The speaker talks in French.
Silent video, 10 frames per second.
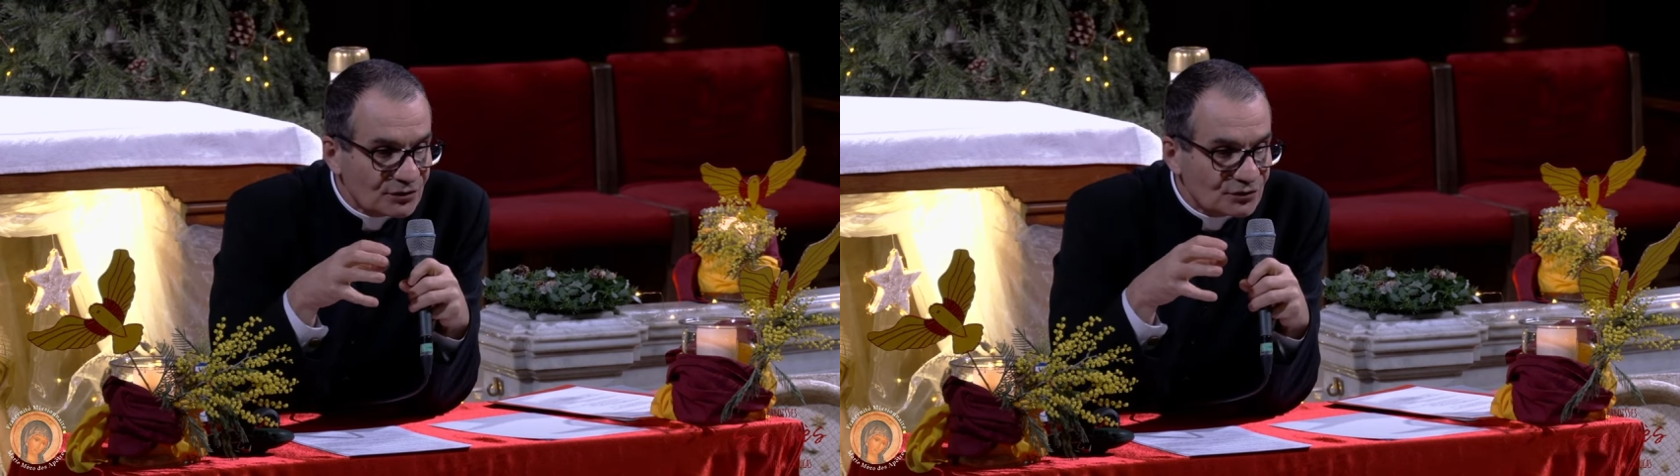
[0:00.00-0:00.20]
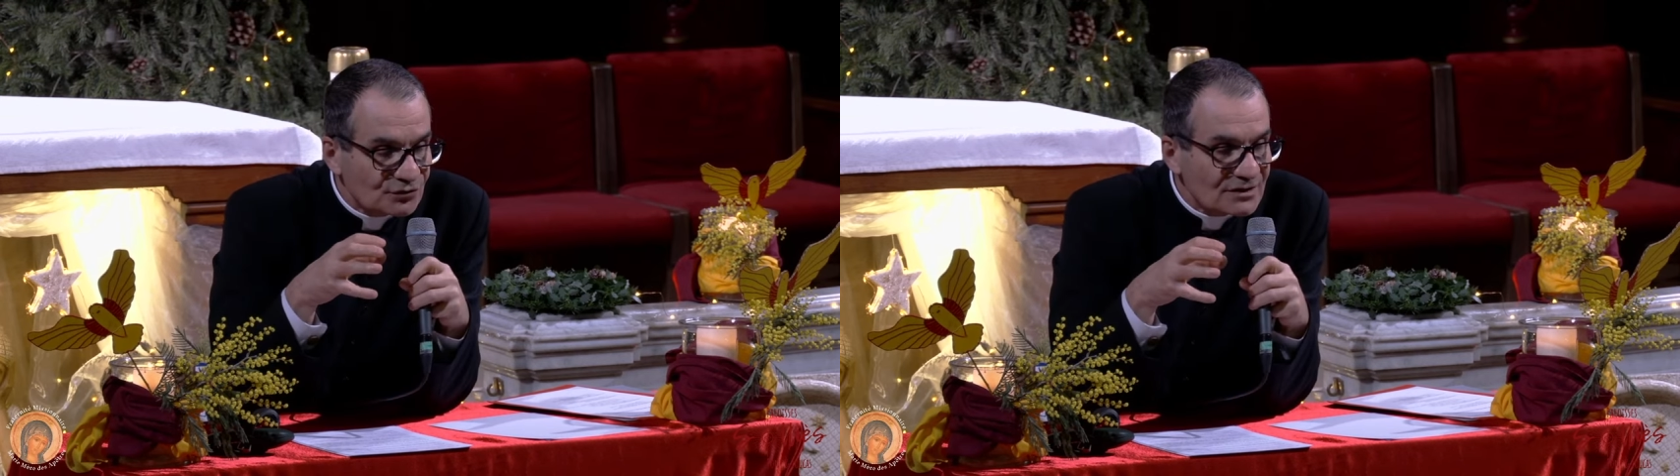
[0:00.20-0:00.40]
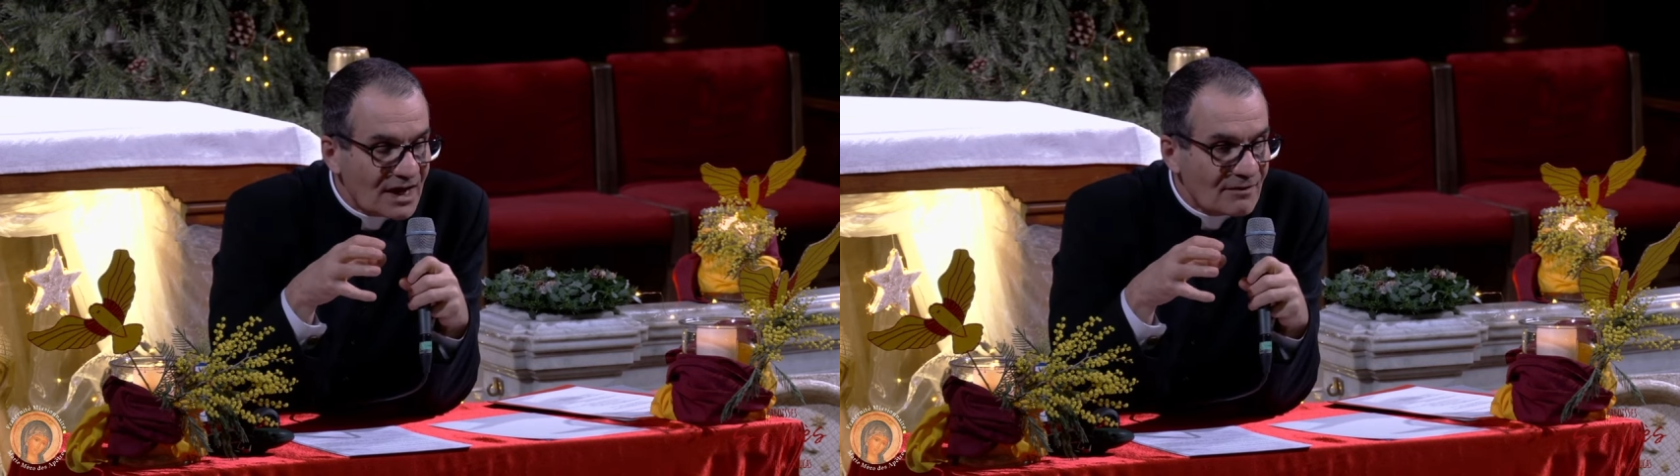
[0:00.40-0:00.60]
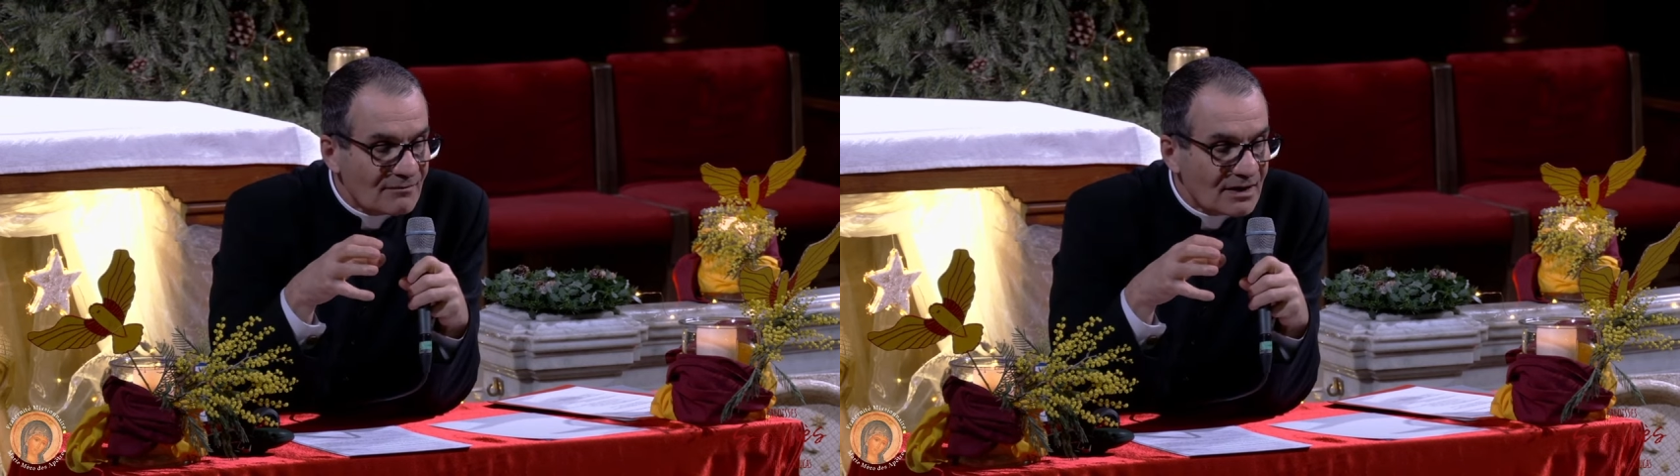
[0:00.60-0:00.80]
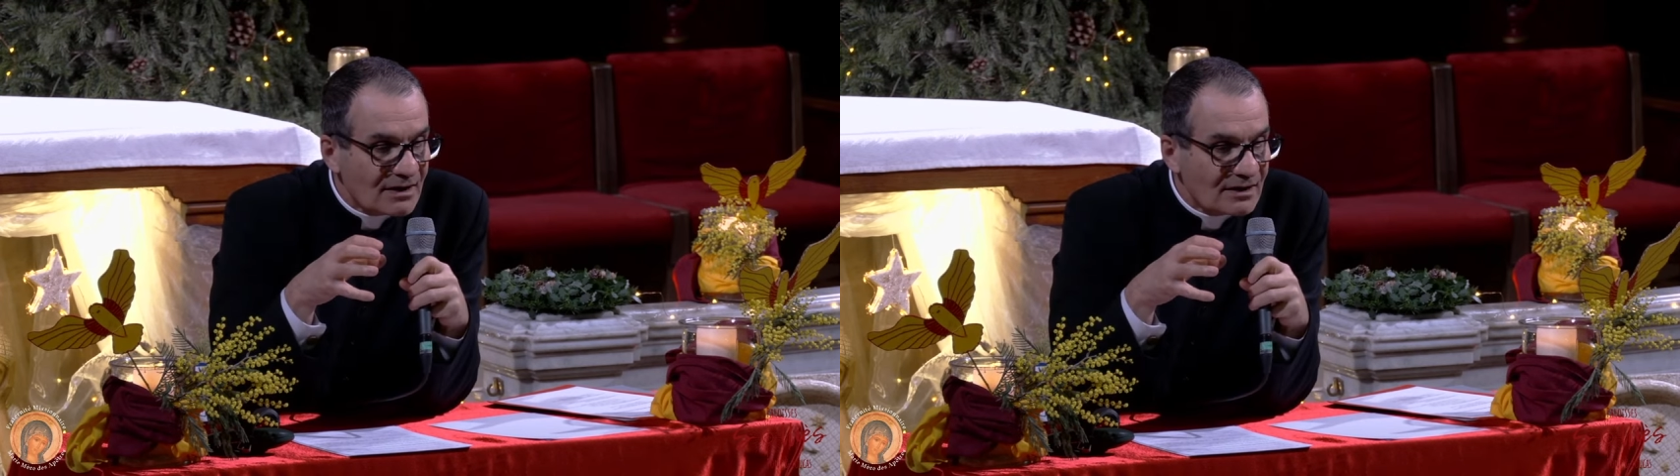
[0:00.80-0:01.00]
qu'une
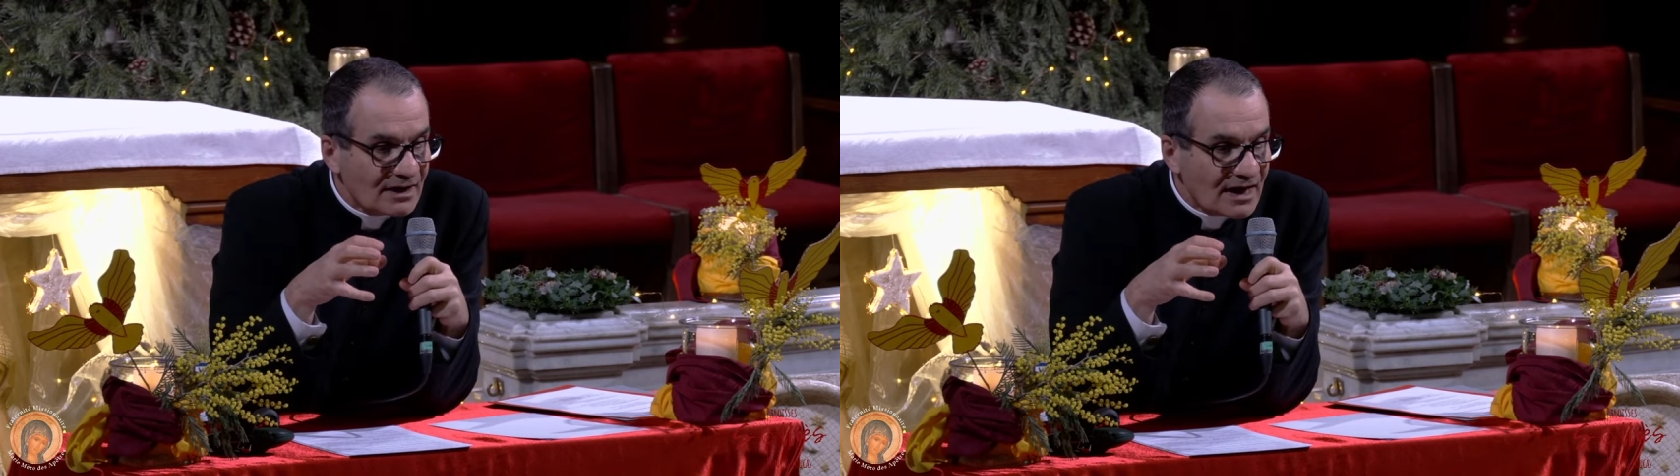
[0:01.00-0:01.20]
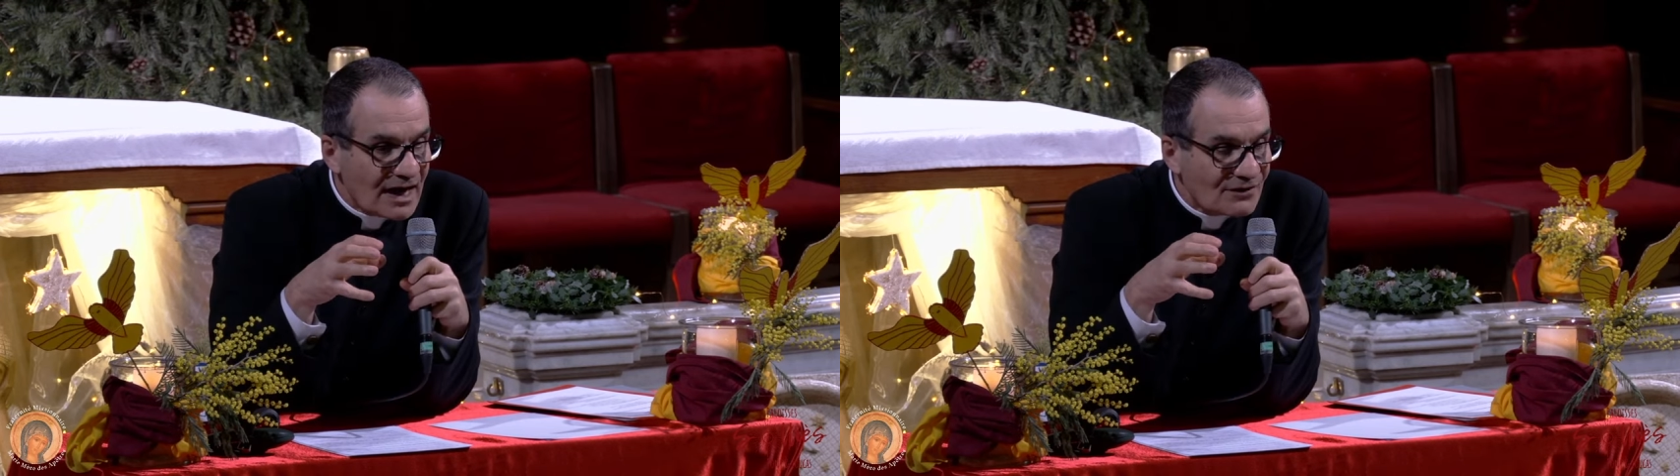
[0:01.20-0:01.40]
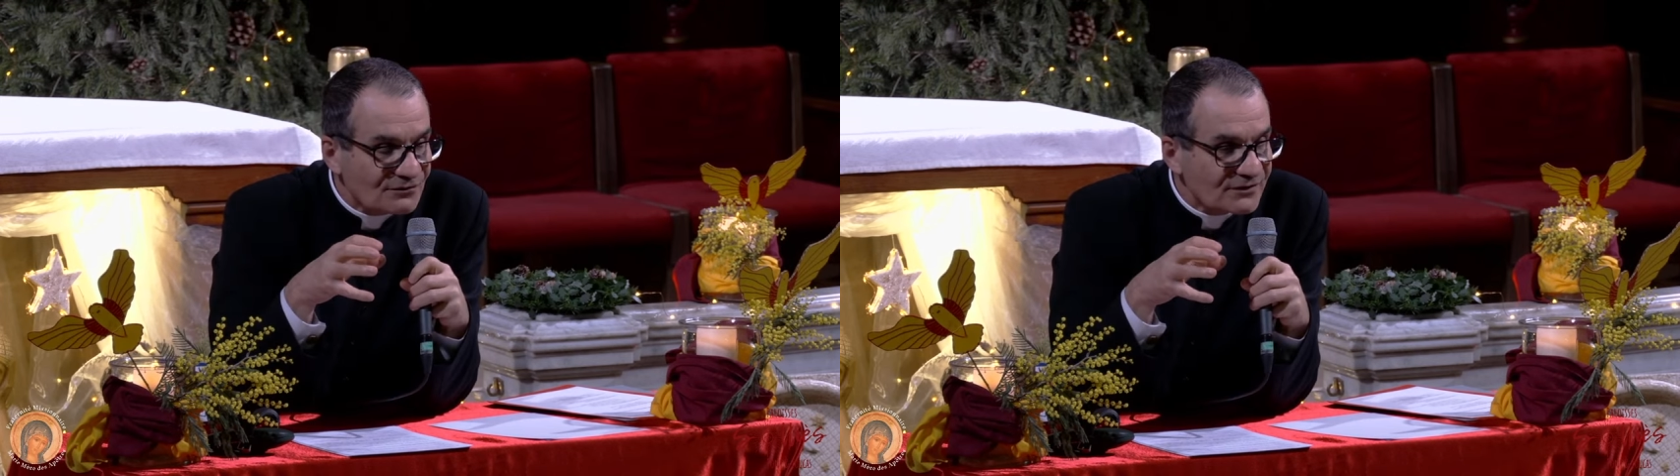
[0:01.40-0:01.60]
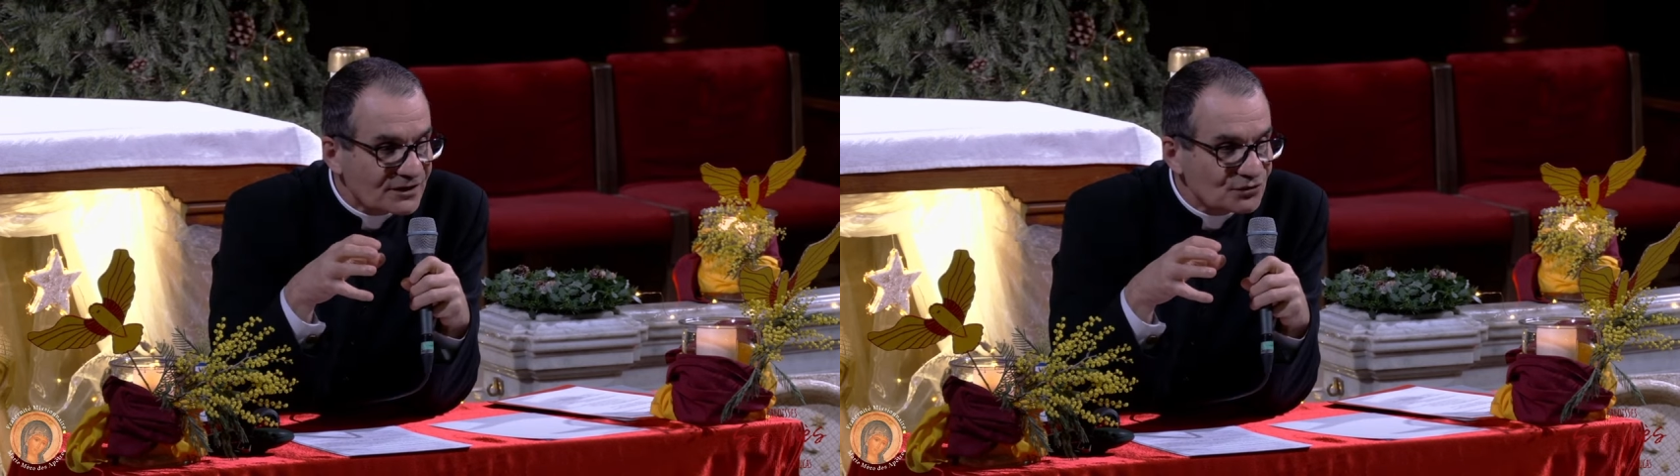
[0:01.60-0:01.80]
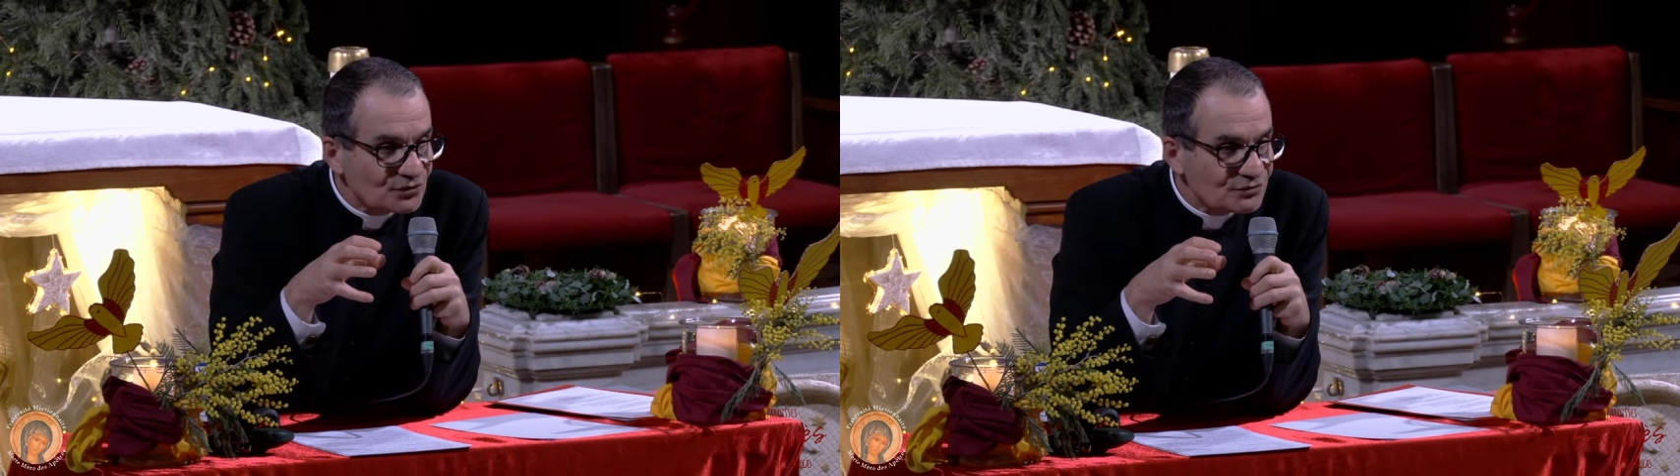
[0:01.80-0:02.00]
âme a faim
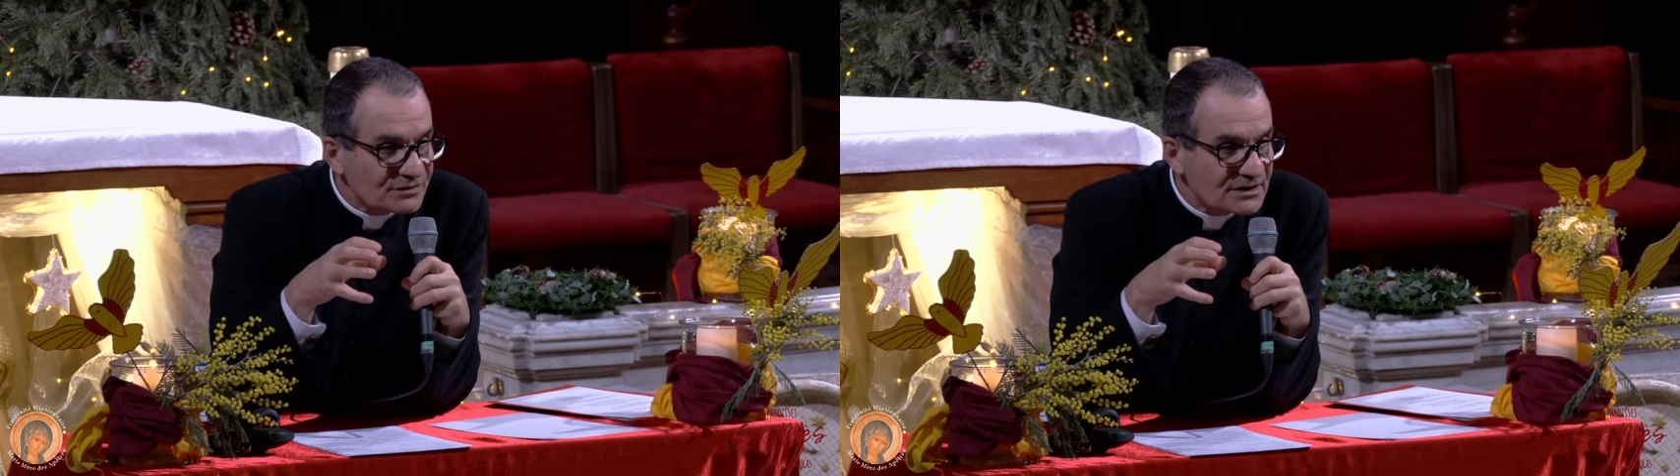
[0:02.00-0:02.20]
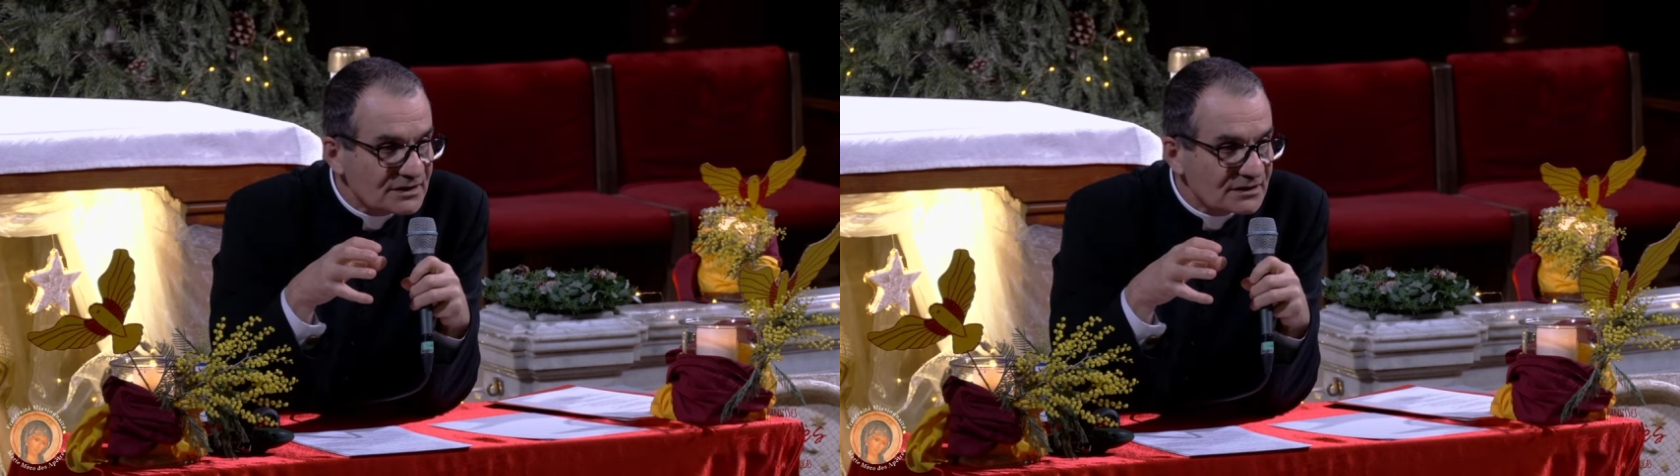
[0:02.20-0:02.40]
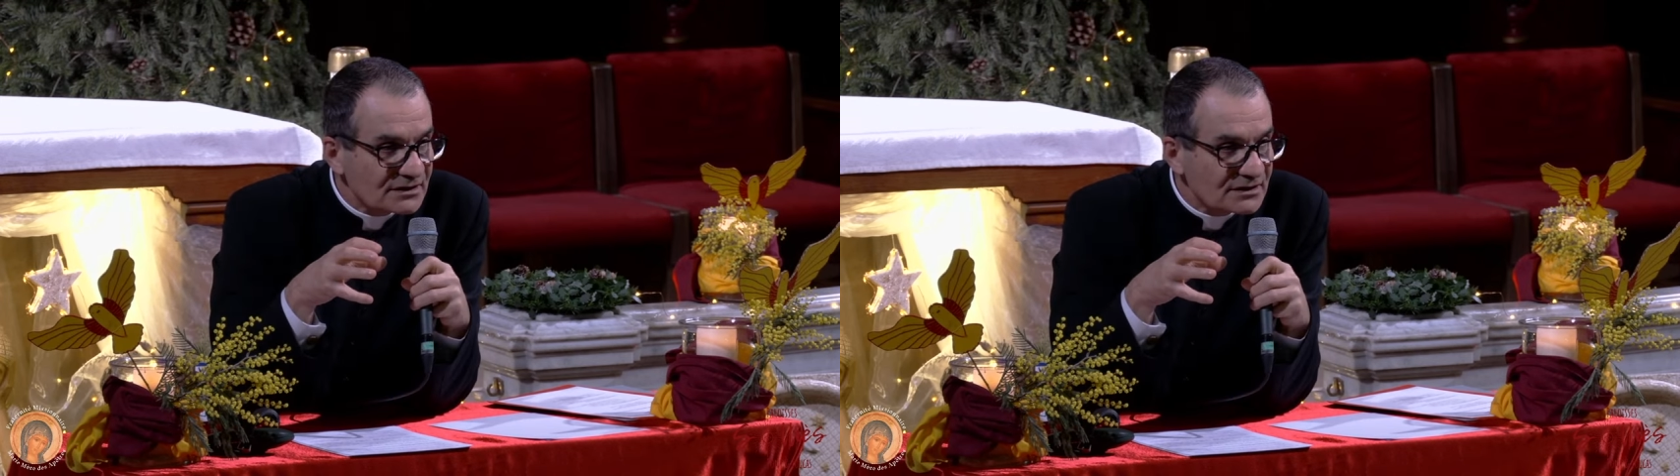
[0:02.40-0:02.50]
de lui,